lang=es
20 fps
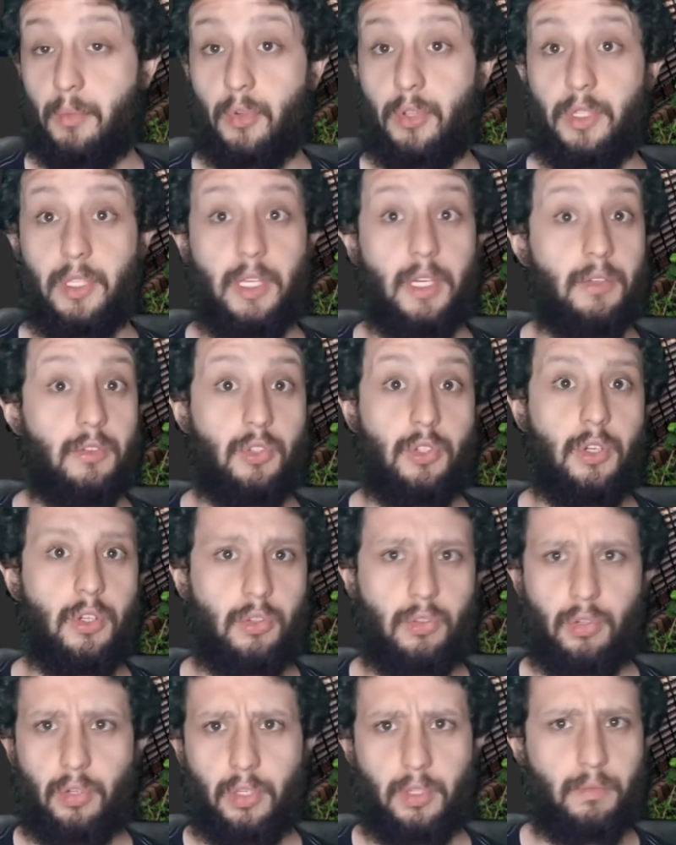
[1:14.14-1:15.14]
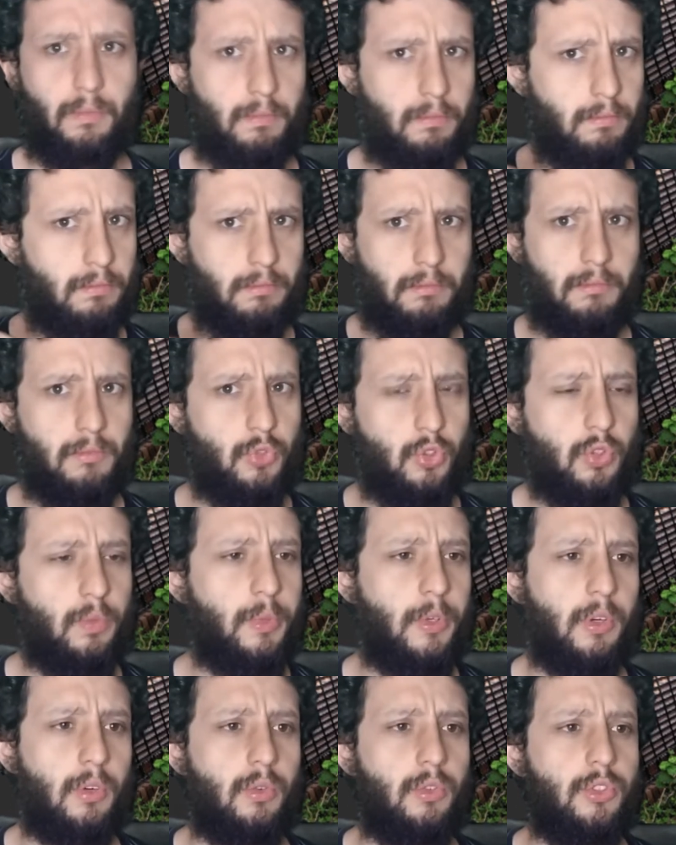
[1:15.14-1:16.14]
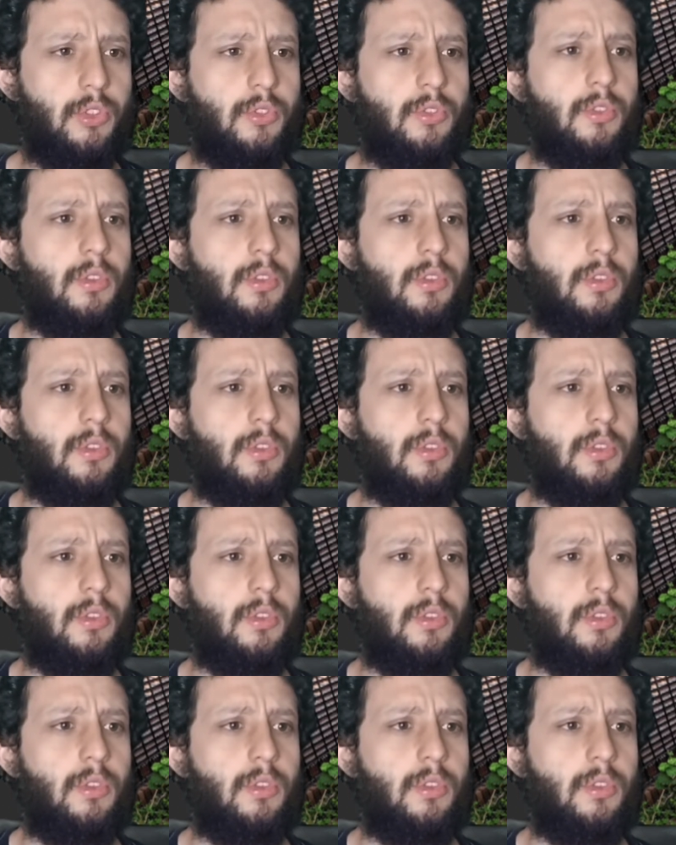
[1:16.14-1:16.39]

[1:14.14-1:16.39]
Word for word: día, así que estoy súper orgulloso.